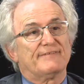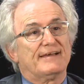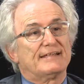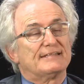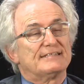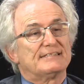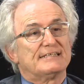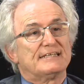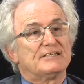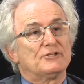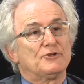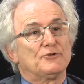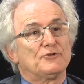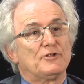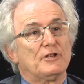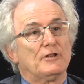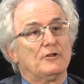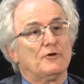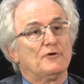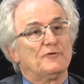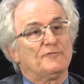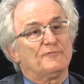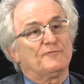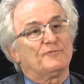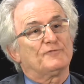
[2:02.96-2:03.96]
wenn sie nicht
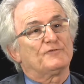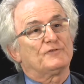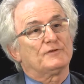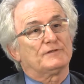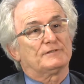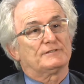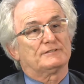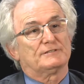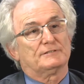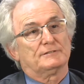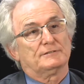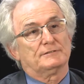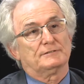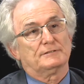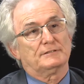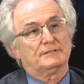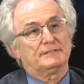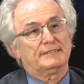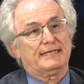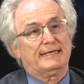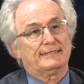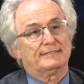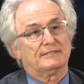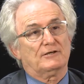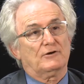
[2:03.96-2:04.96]
lüften,
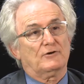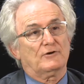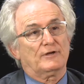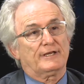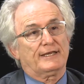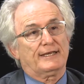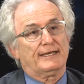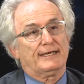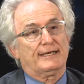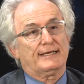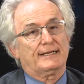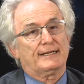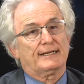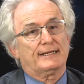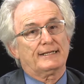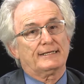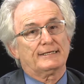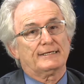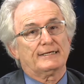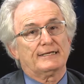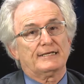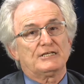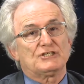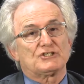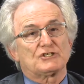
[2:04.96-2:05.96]
dann
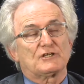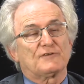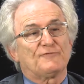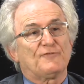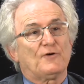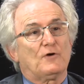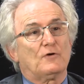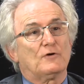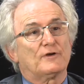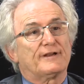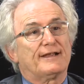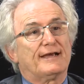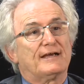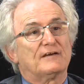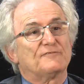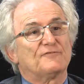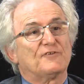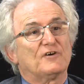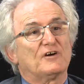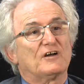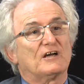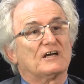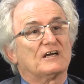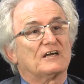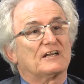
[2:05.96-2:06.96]
nachher äh, ist die Gefahr
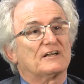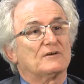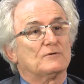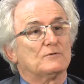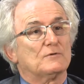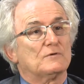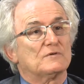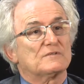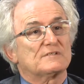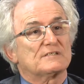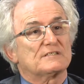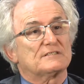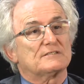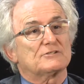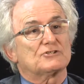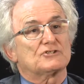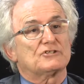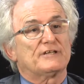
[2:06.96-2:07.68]
einfach gross, dass